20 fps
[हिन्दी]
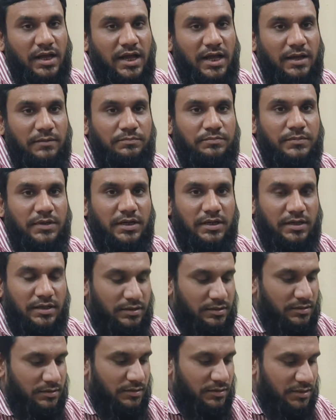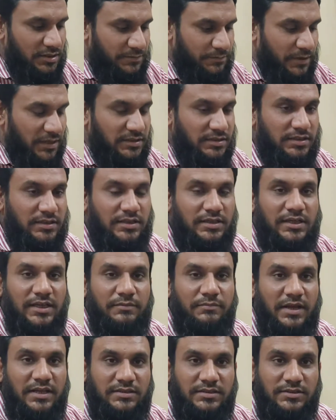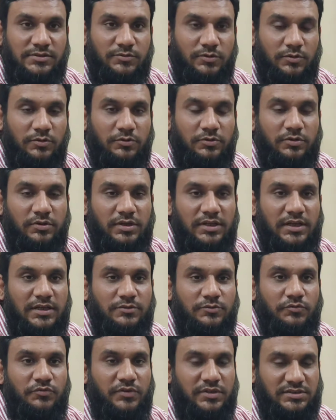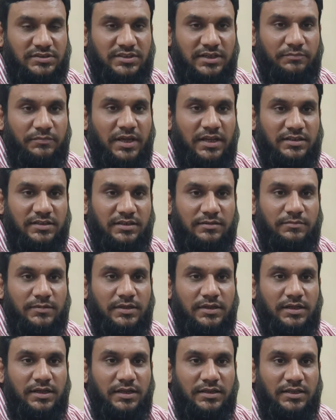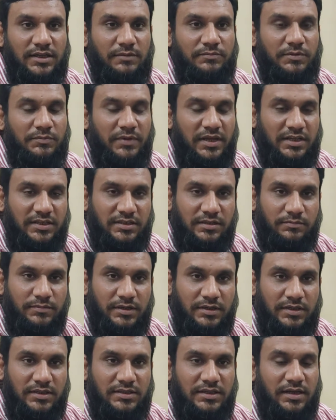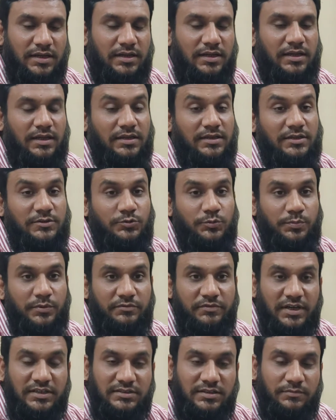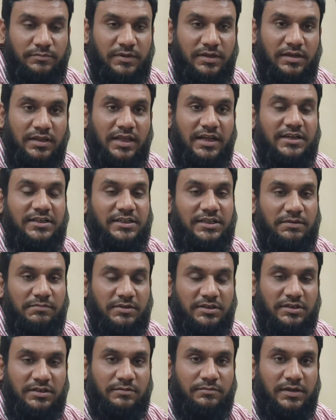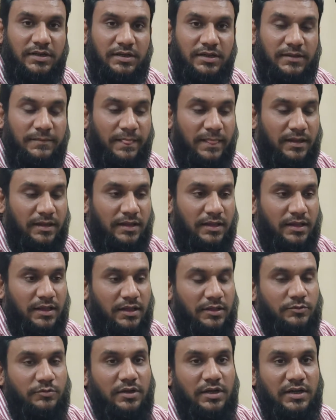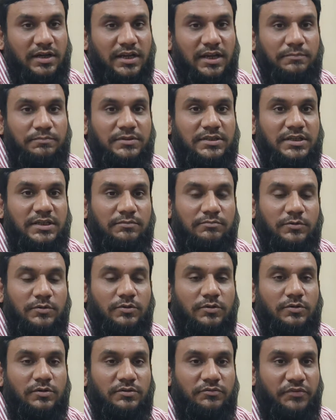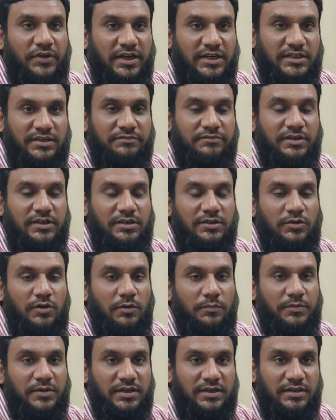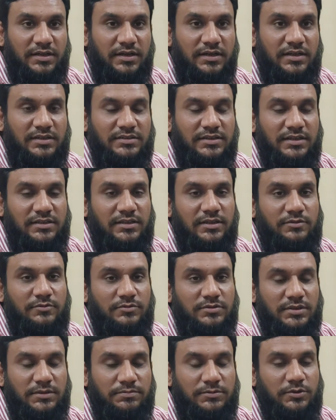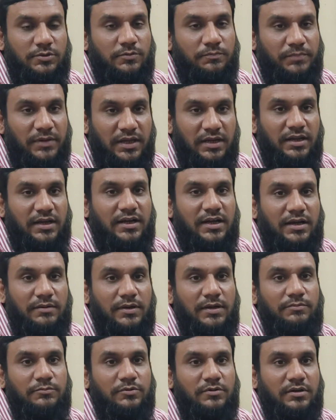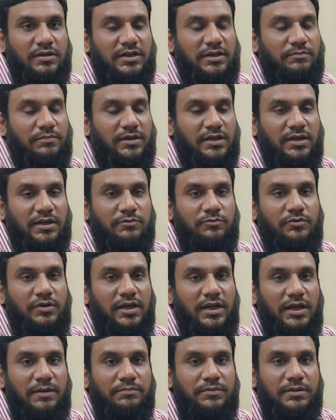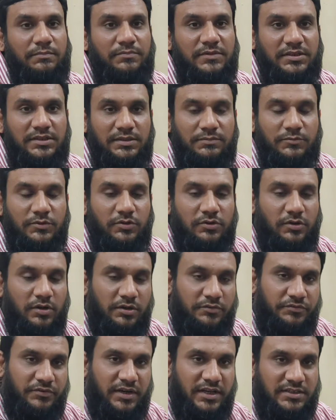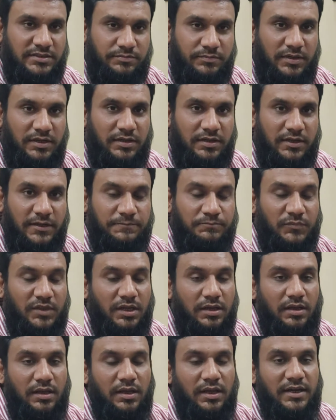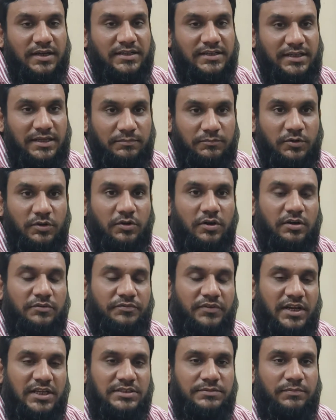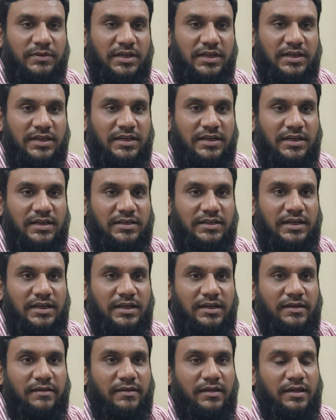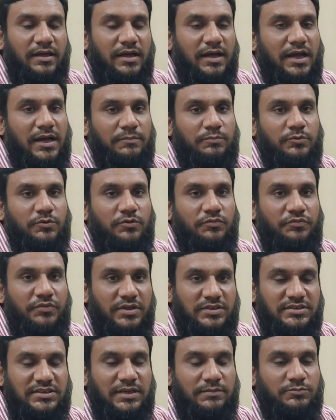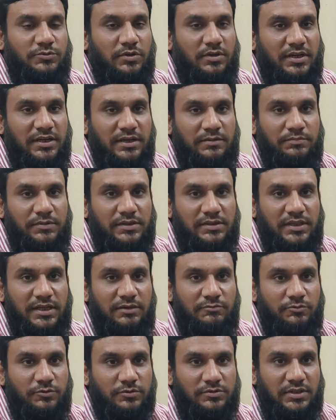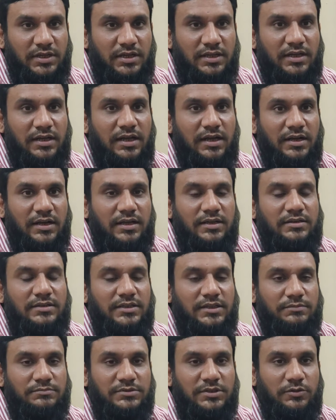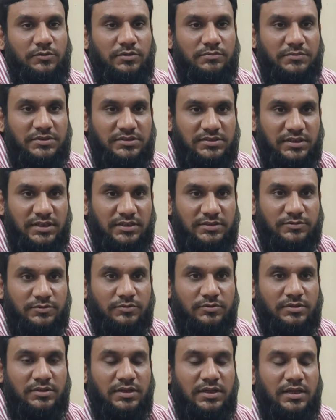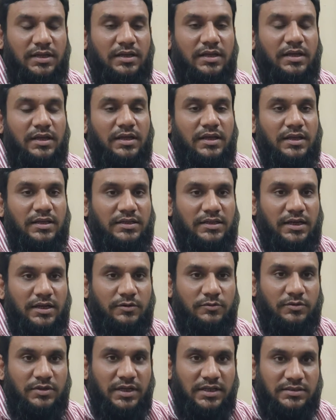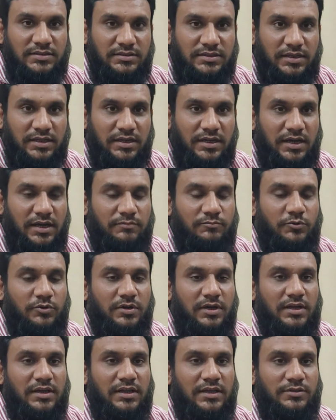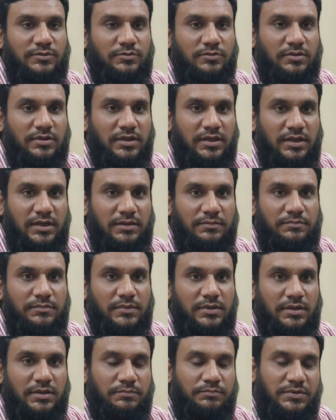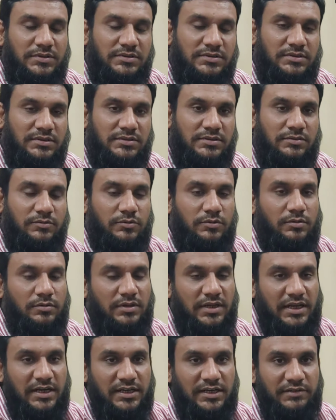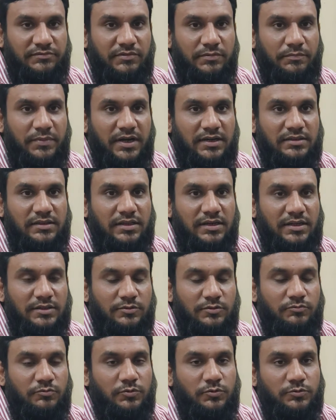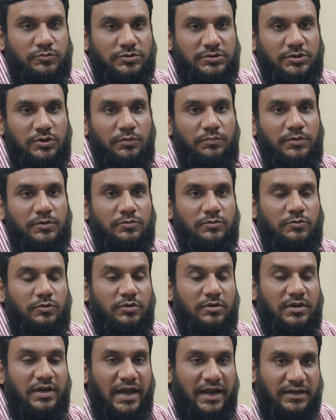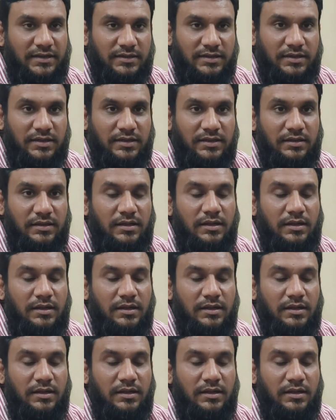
आप अगर स्पेशली ये मैसेज उन लोगों के लिए जो फर्स्ट टाइम मैनेजर बने हैं या अभी मैनेजर बनने जा रहे हैं या सुपरवाइज़र बन रहे हैं या टीम लीडर बन रहे हैं तो अगर आप टीम को इफ़ेक्टिवली ऑपरेट करना चाहते हैं तो सबसे जो पहला काम आपको करना पड़ेगा वो है आपने अपनी टीम को कॉन्फिडेंस में लेना है टीम को कॉन्फिडेंस में लेने के लिए आपको फर्स्ट स्टेप जो लेना पड़ता है वो होता है कि अगर टीम से कोई मिस्टेक्स हो रही हैं या कोई ऐसे काम वो कर रहे हैं जो कि बिज़नेस को नेगेटिव इम्पैक्ट दे रहे हैं तो वो उसके ऊपर उनको गाइड करें